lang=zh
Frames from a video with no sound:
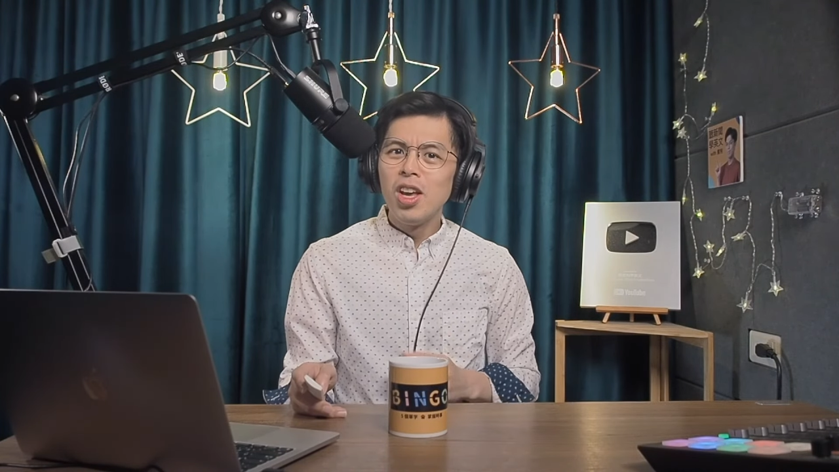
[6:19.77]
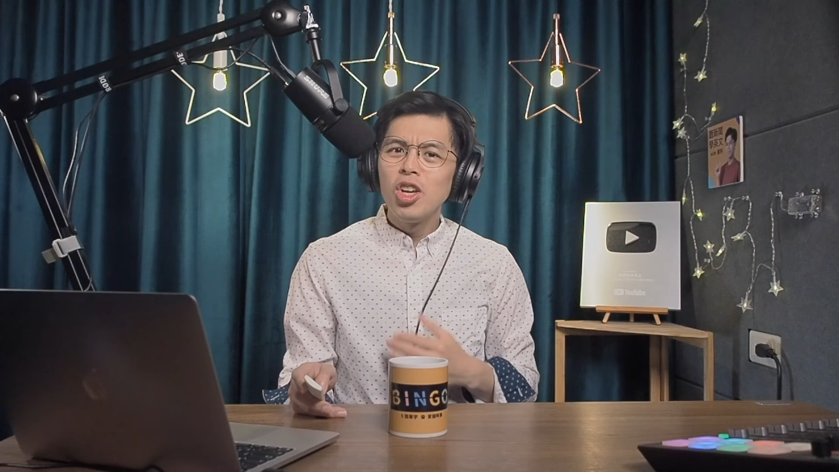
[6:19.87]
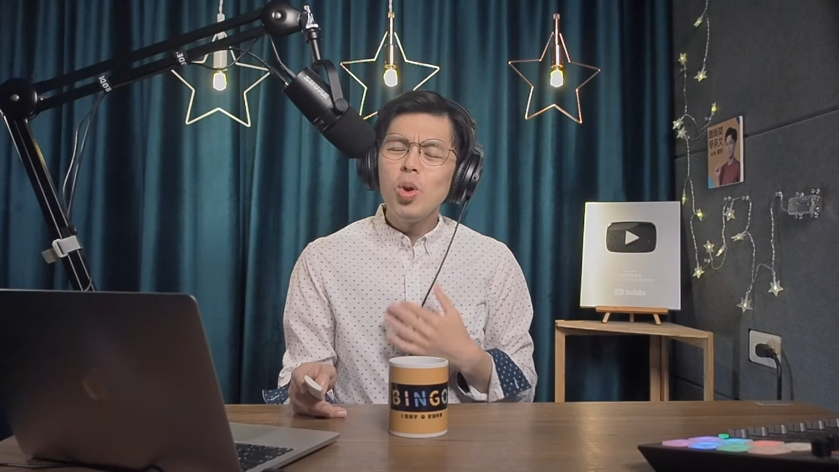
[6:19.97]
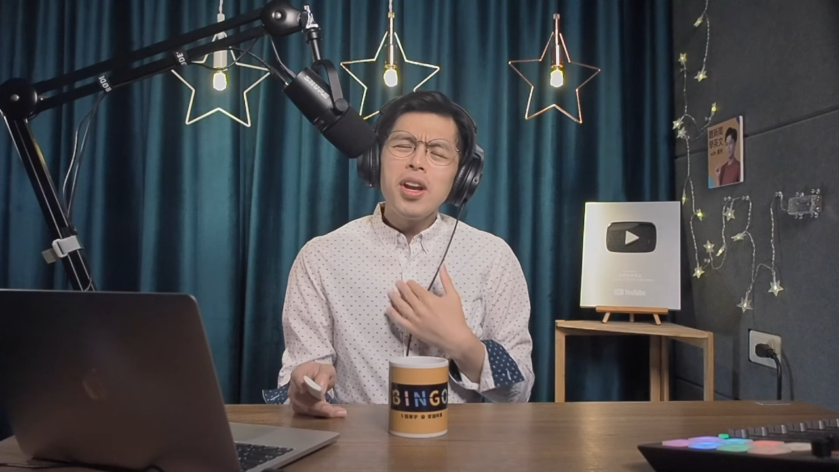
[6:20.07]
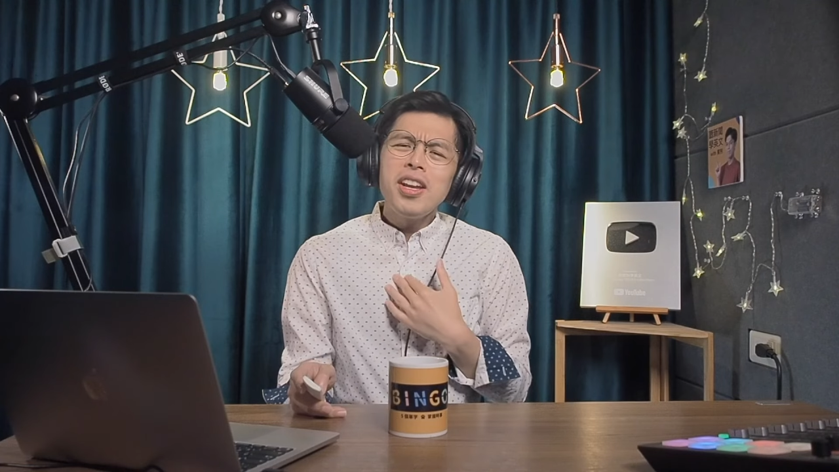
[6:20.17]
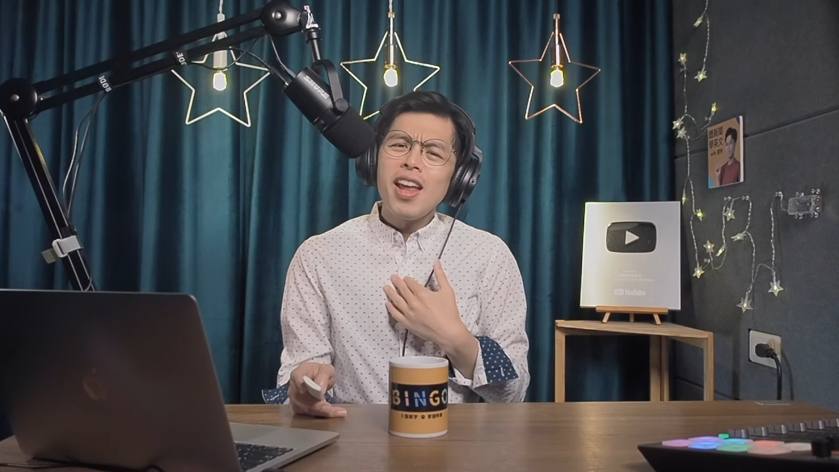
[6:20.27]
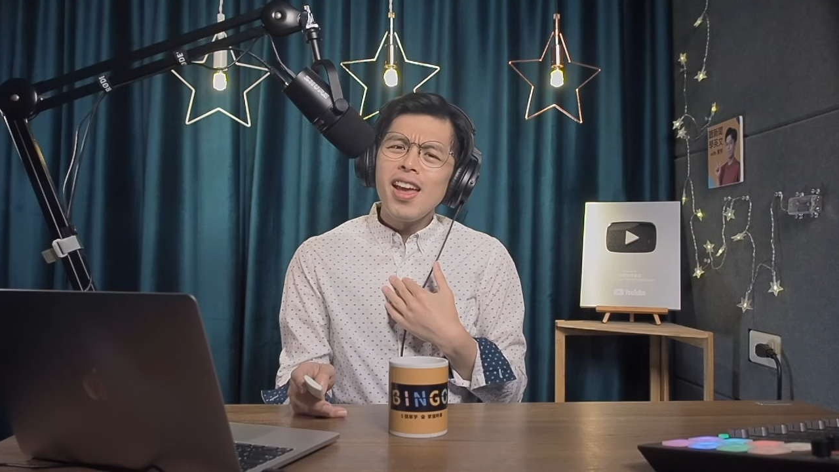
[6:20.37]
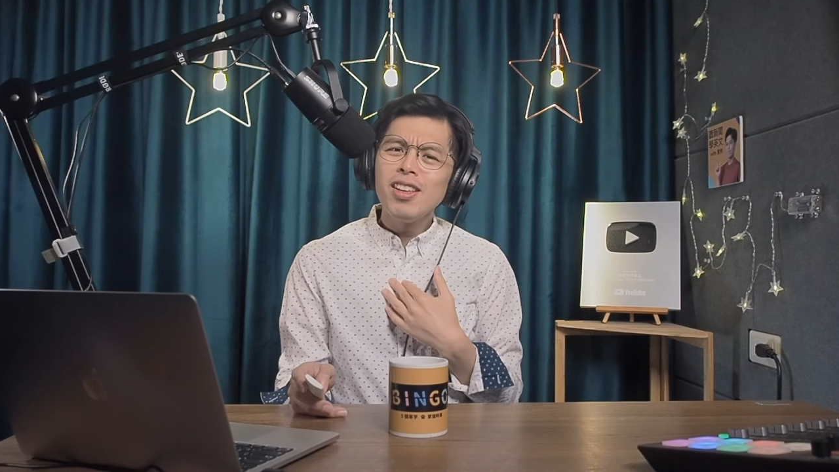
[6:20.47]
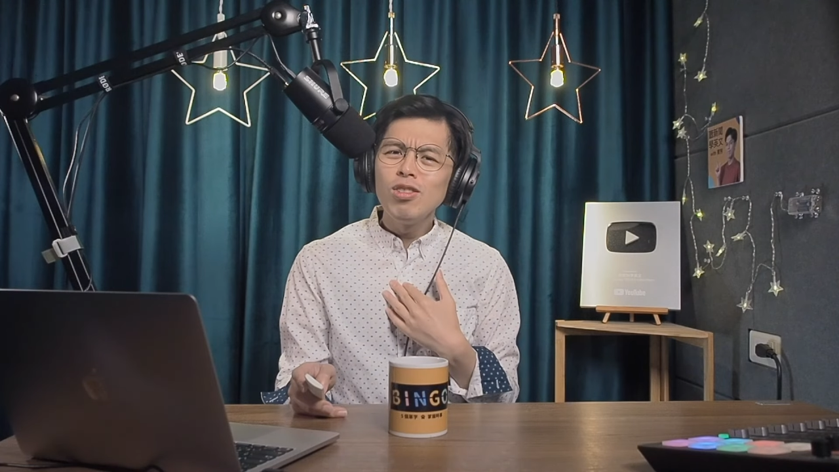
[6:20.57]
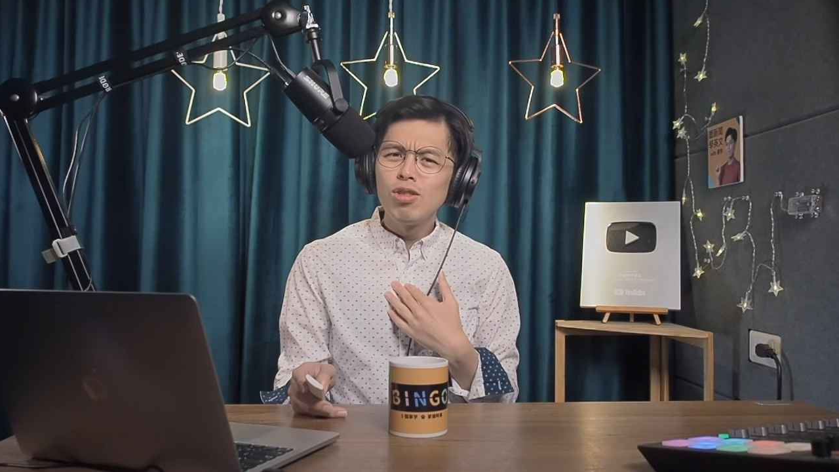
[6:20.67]
“You are an
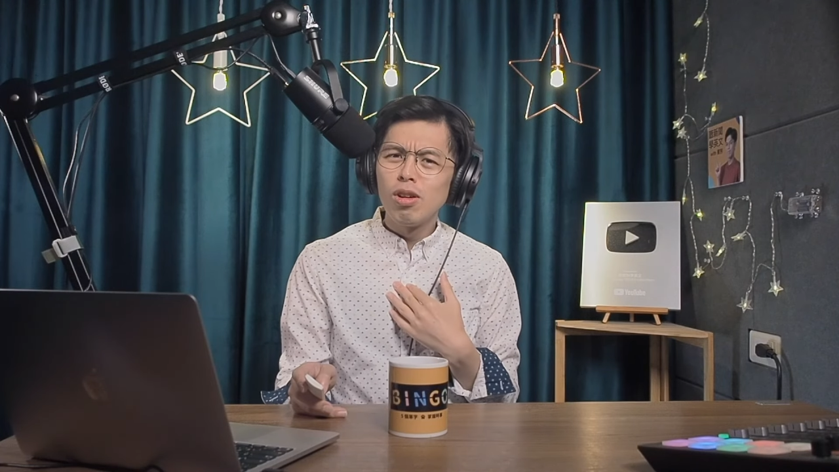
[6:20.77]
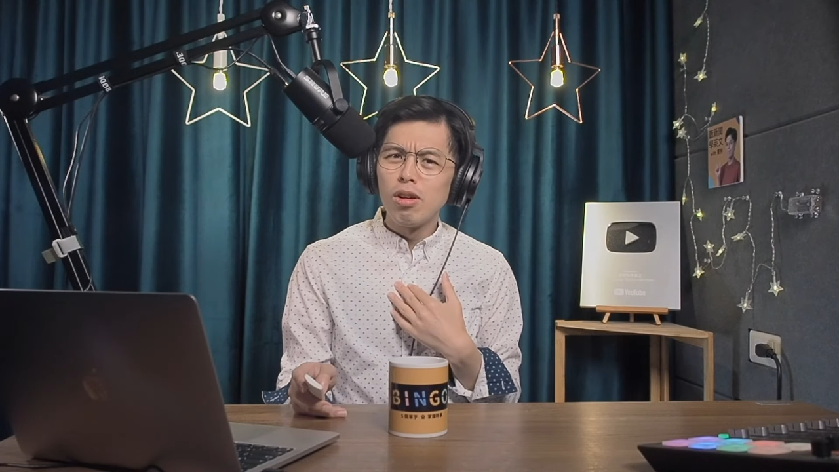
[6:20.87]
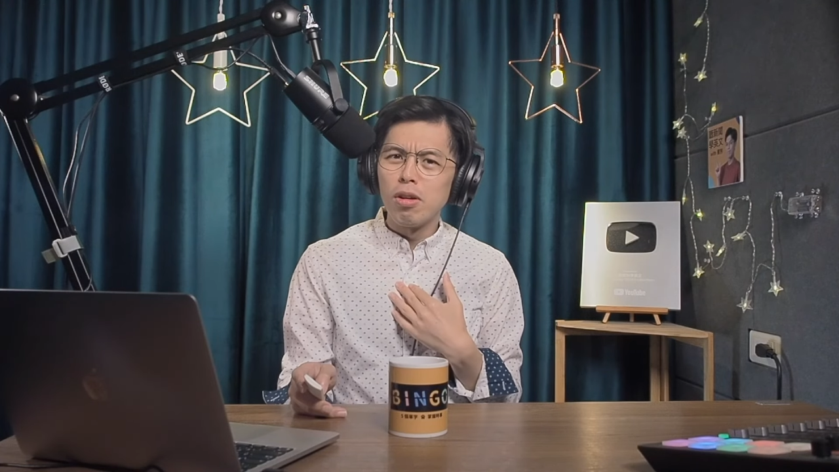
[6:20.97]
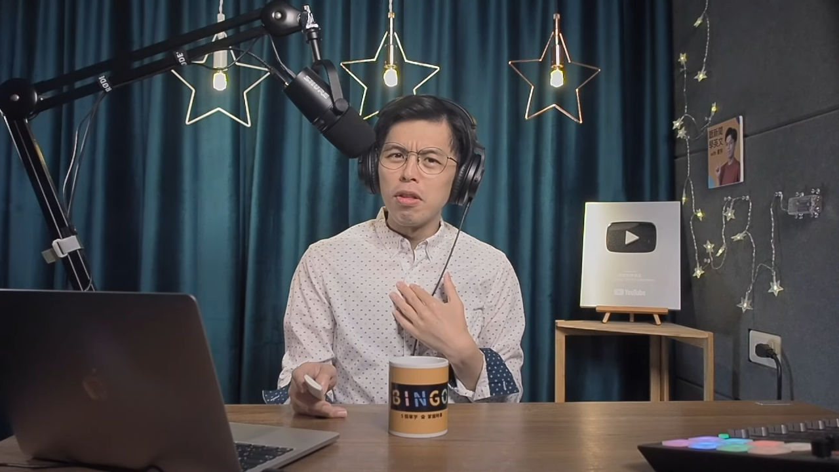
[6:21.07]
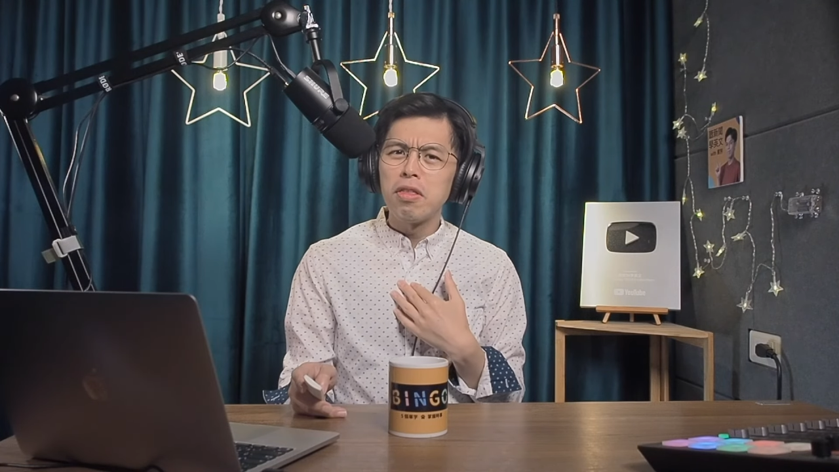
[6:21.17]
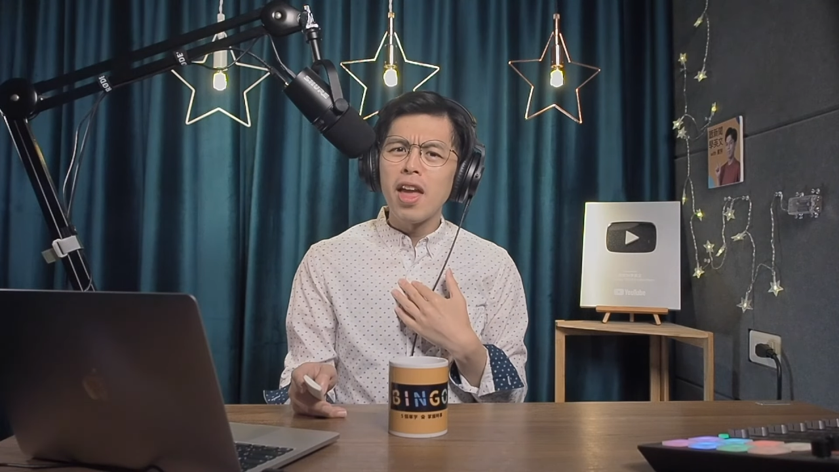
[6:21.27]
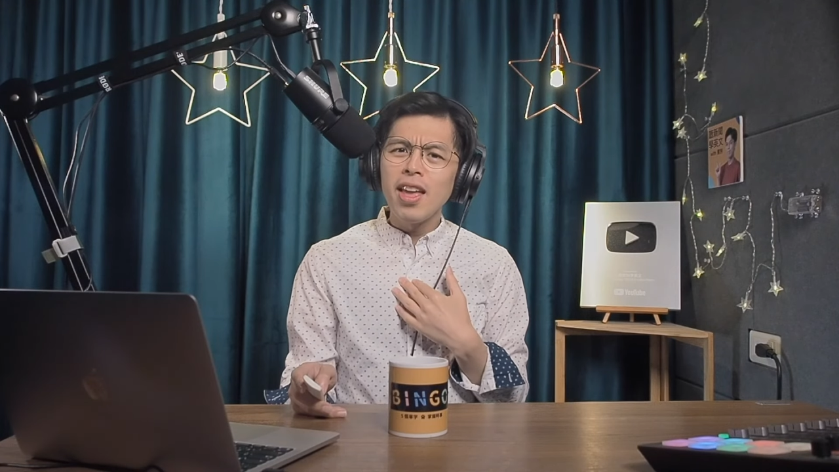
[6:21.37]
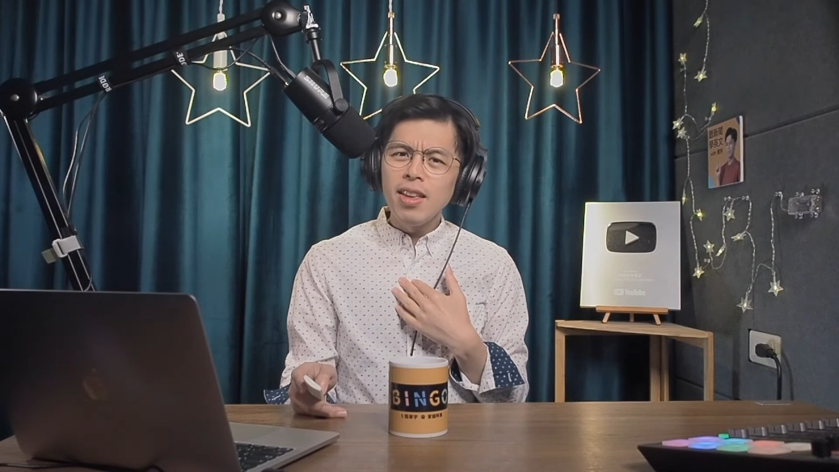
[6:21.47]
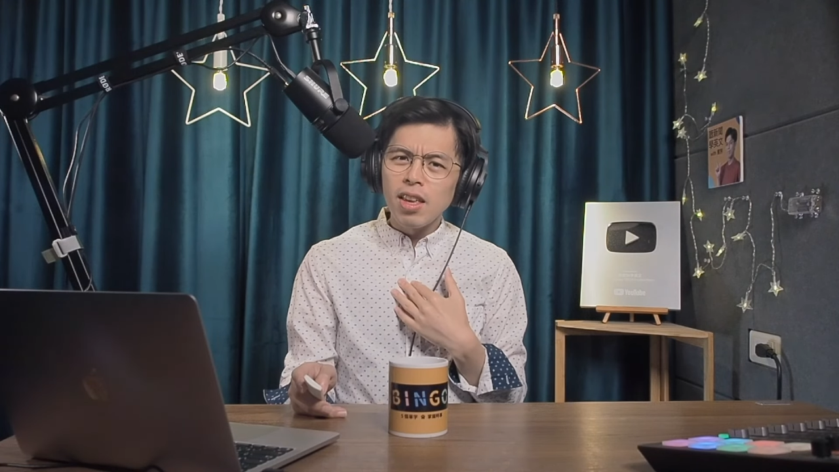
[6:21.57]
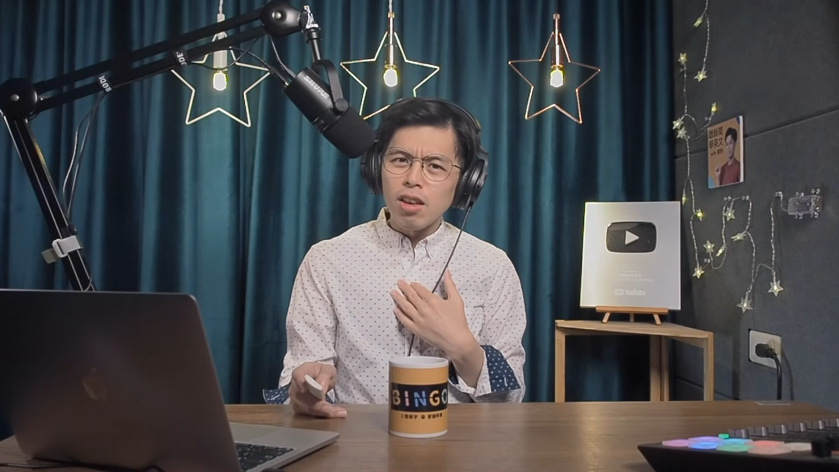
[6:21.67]
angel,
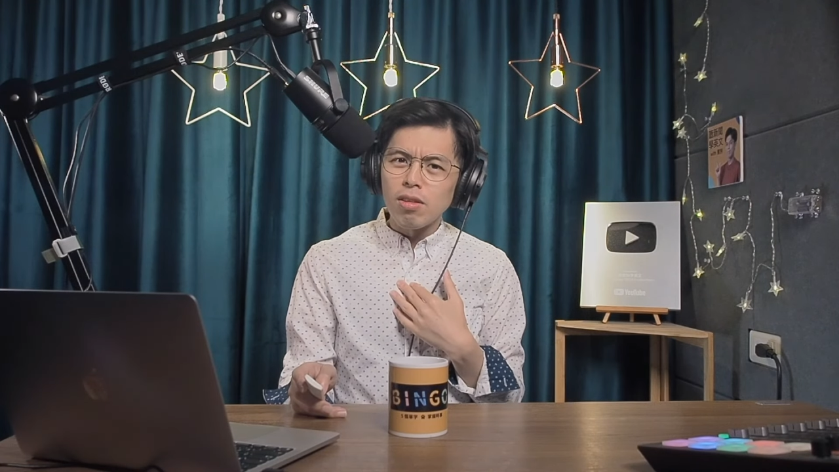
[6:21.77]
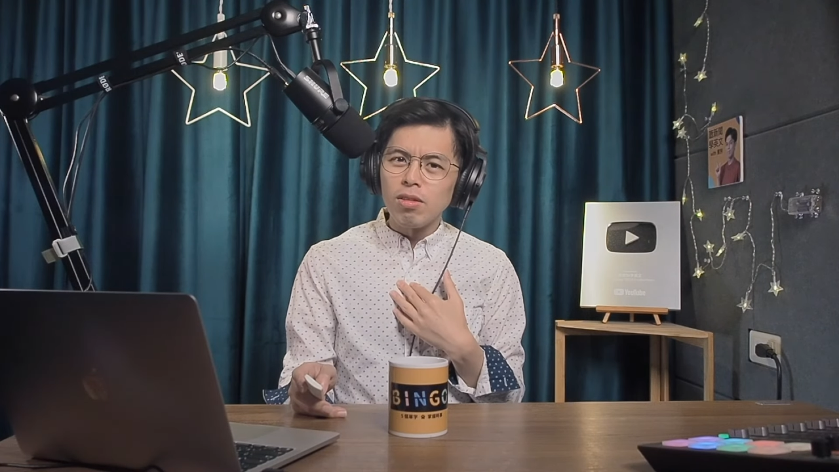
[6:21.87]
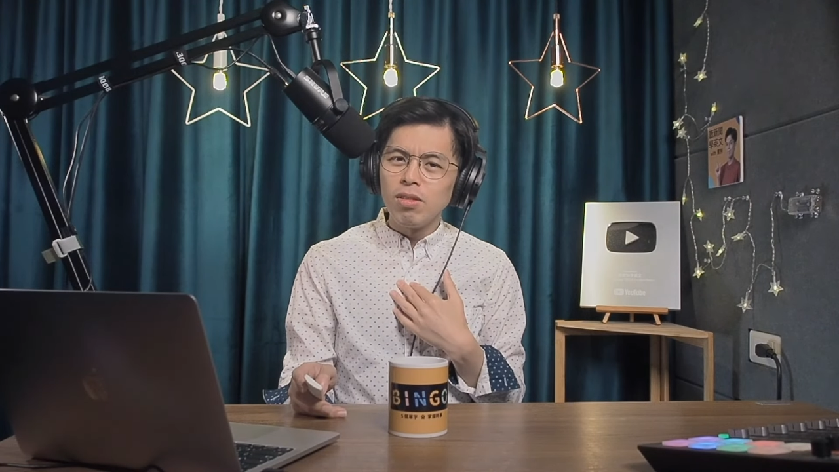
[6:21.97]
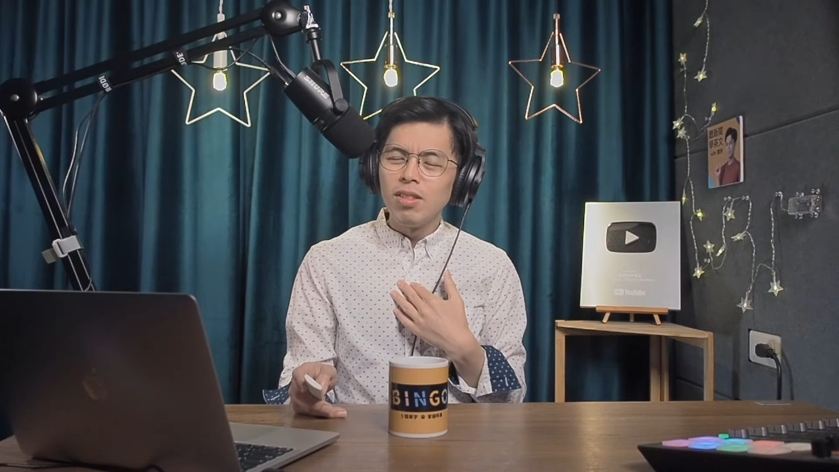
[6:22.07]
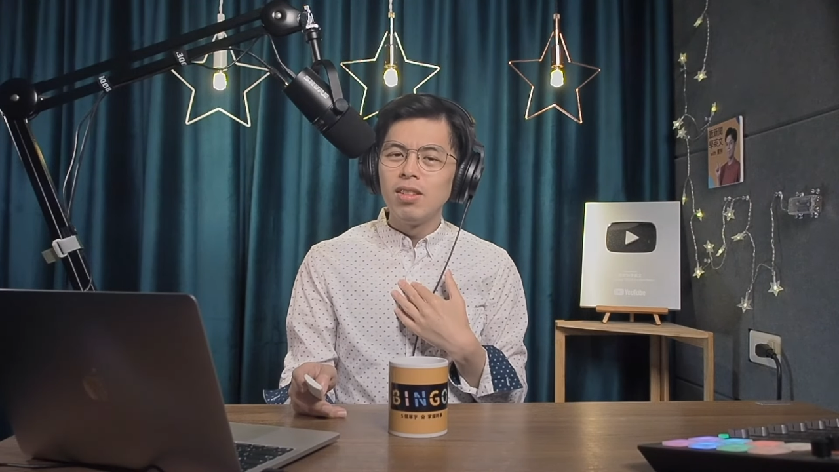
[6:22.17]
thank you”，